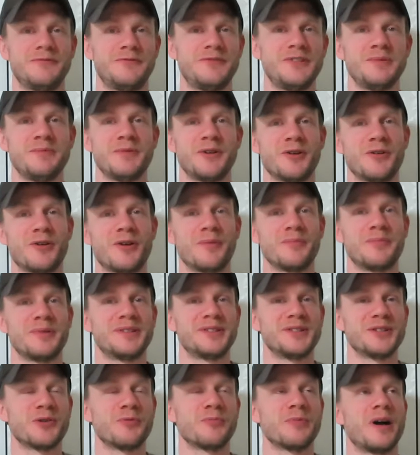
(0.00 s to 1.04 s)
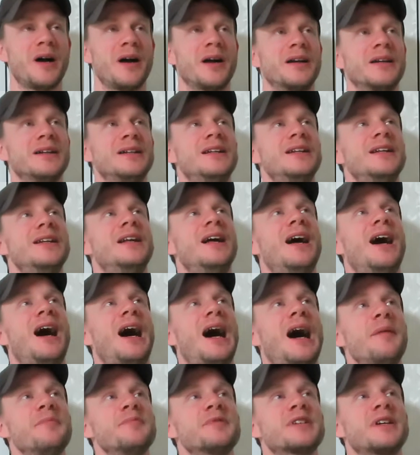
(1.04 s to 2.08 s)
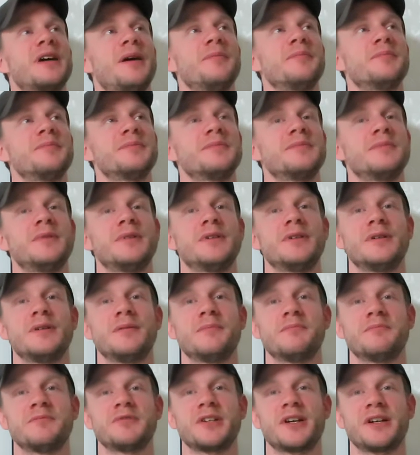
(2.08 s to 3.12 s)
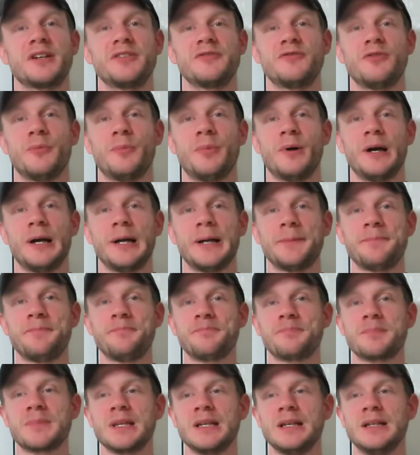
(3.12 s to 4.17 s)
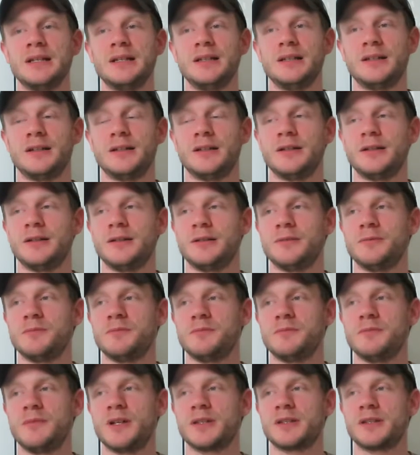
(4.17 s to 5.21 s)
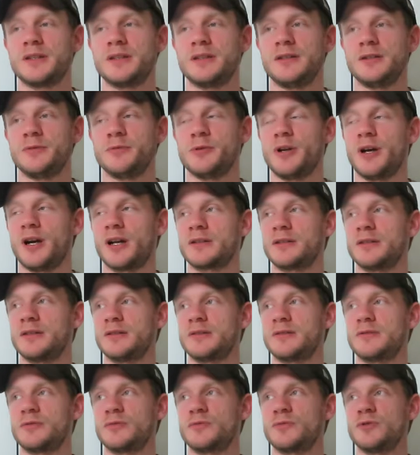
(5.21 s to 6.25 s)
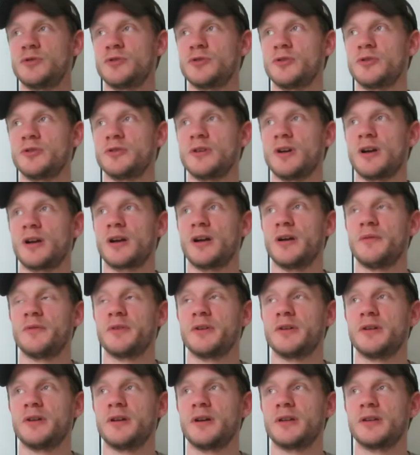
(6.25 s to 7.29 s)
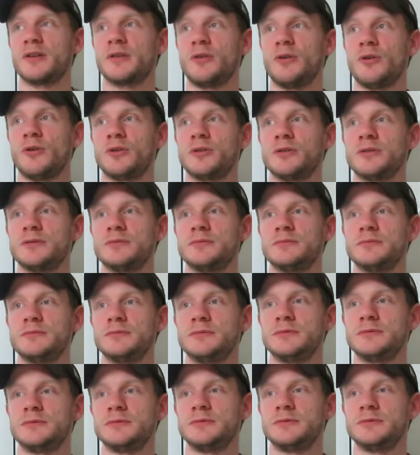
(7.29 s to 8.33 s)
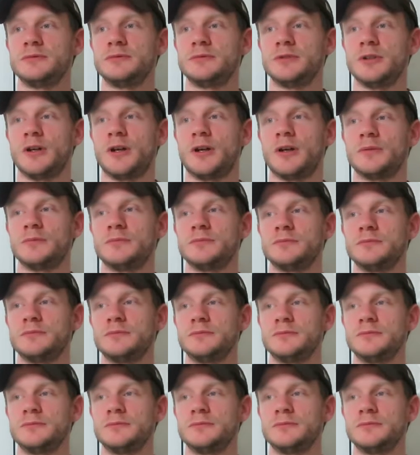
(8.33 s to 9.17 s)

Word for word: viel mehr noch am PC rumgehangen. Abends kam ähm, Sangi vorbei, ähm, hat dann hier übernachtet. Den Sonntag haben wir dann eigentlich auch, ja,